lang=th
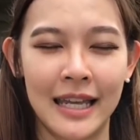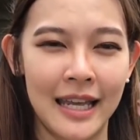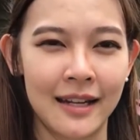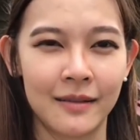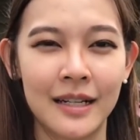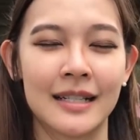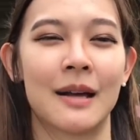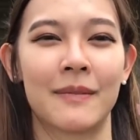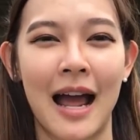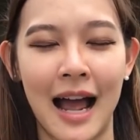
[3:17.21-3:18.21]
อีก
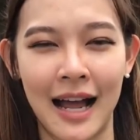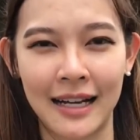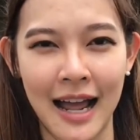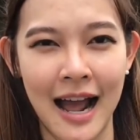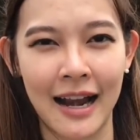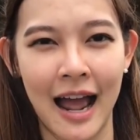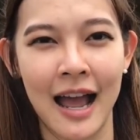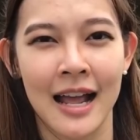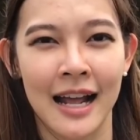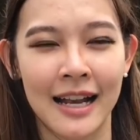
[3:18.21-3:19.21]
1 สัปดาห์ข้างหน้านะ
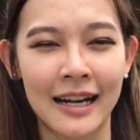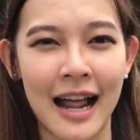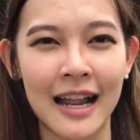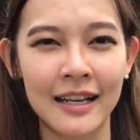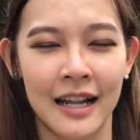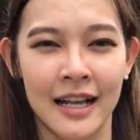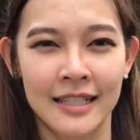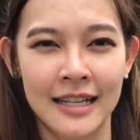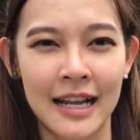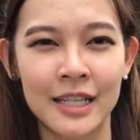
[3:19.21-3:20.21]
คะดังนั้น
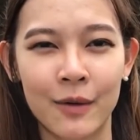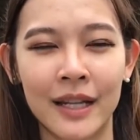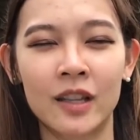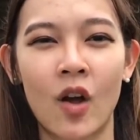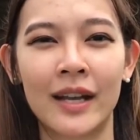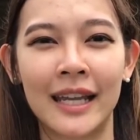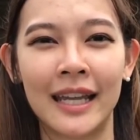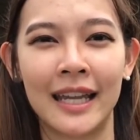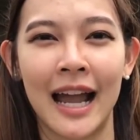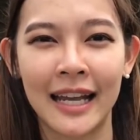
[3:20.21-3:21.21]
ใช้ชีวิตตอน
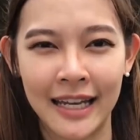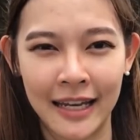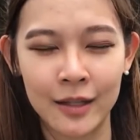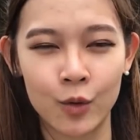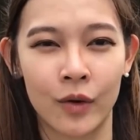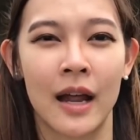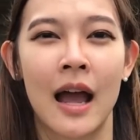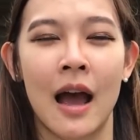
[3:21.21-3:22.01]
นี้ให้ดีที่สุด